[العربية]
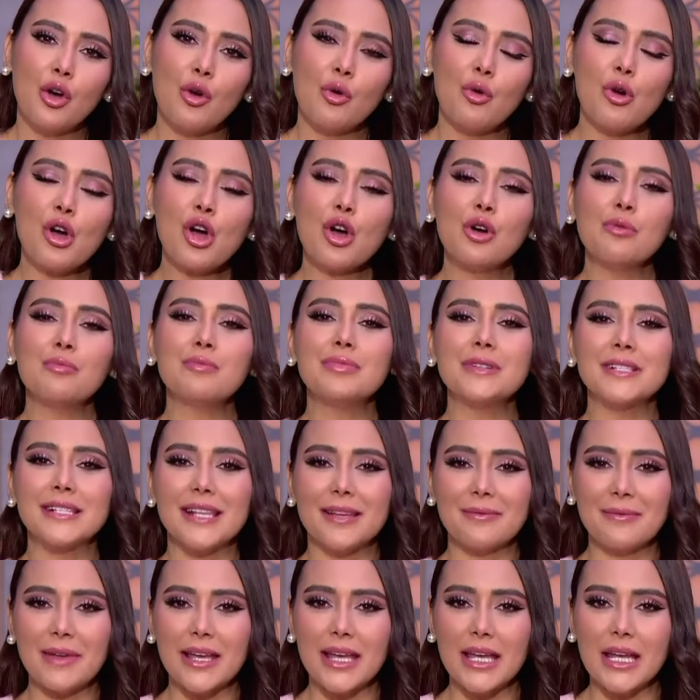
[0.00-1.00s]
وحب
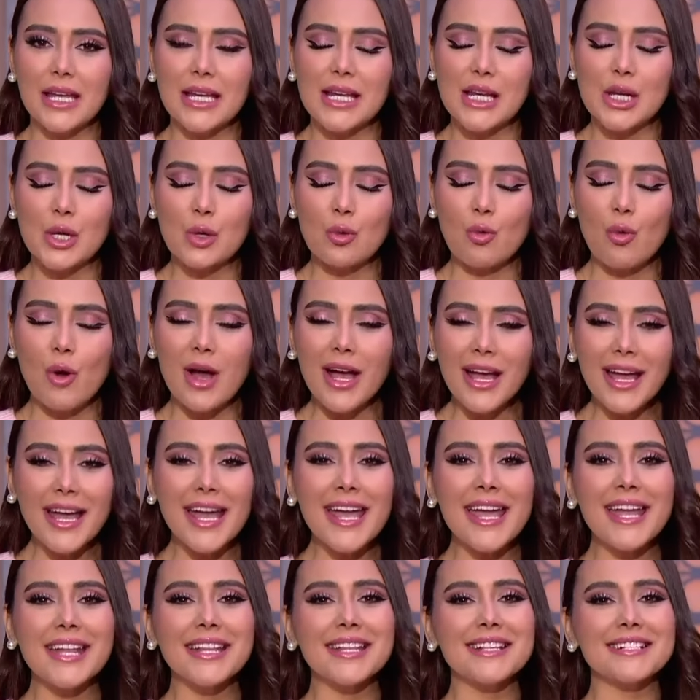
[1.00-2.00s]
زمان
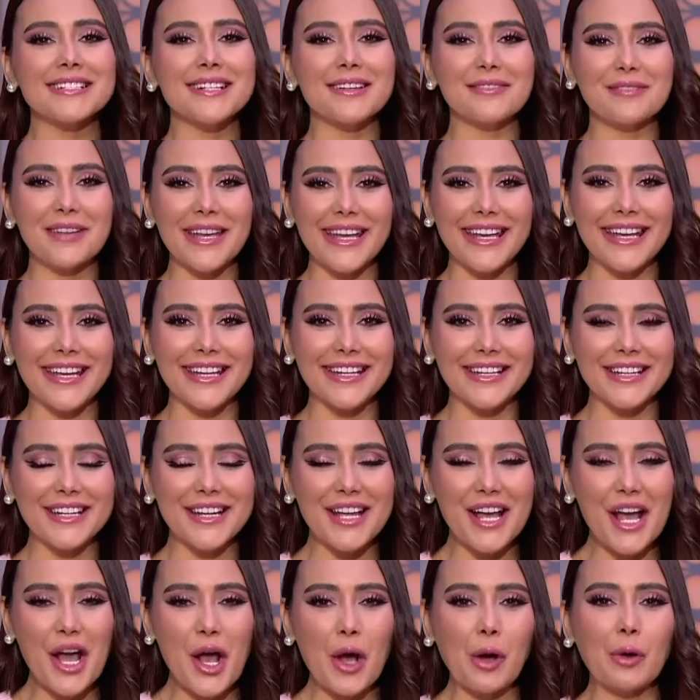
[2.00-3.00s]
وأغاني زمان
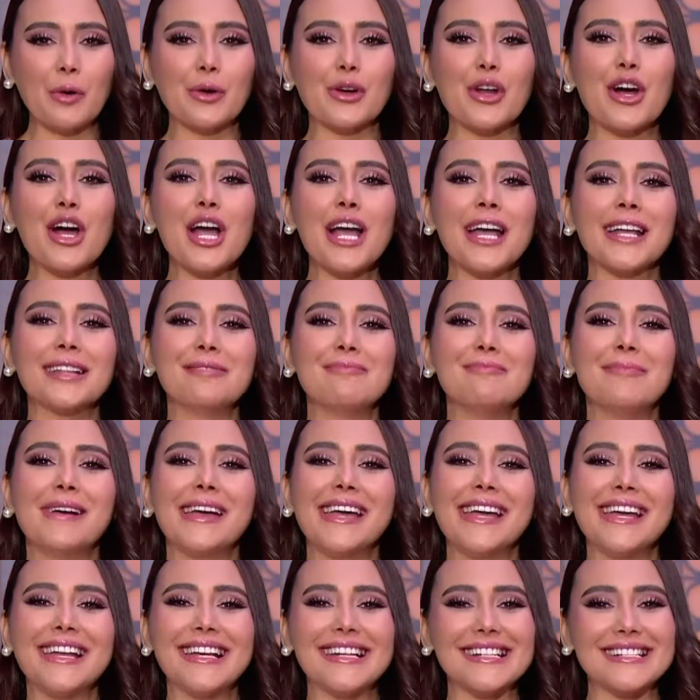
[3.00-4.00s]
وراحة
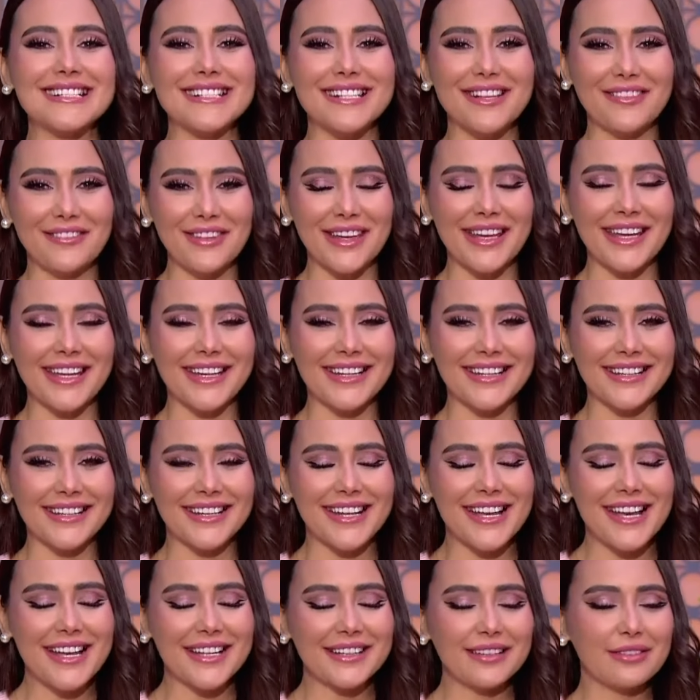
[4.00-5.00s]
بال زمان
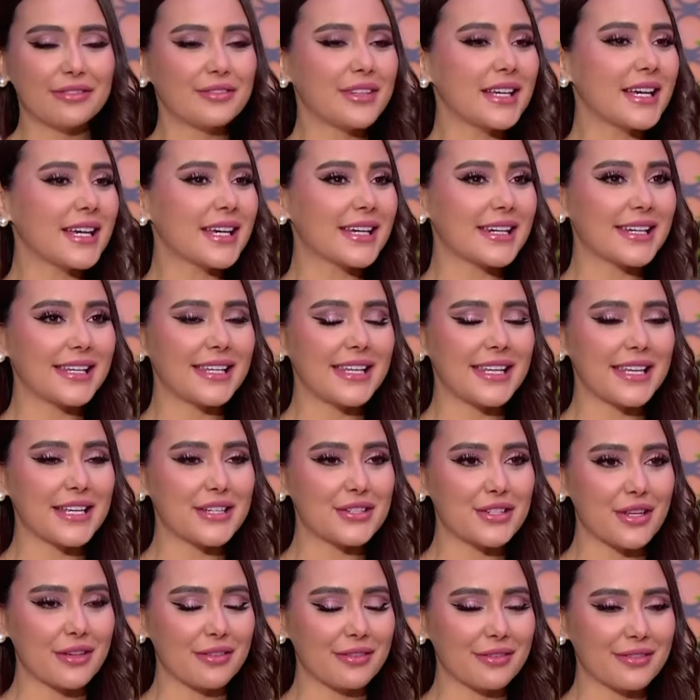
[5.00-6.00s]
تفتكر ليه يا
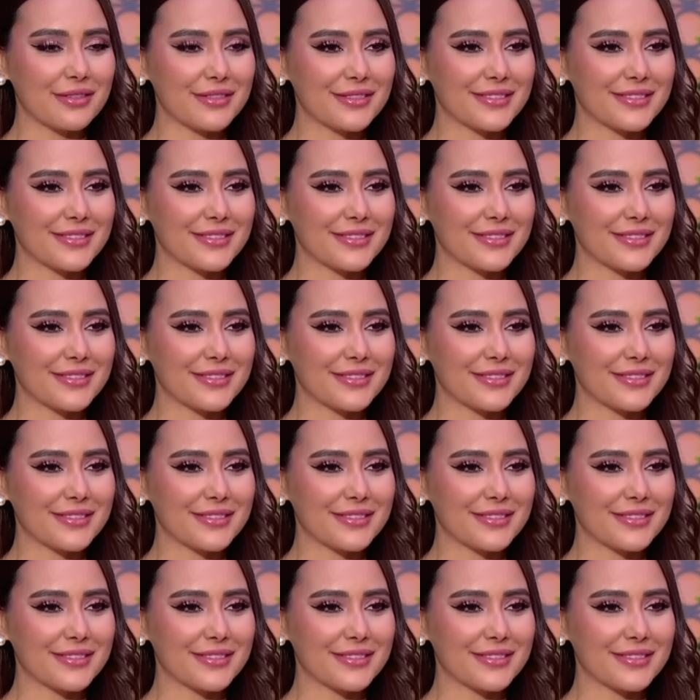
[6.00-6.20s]
شف؟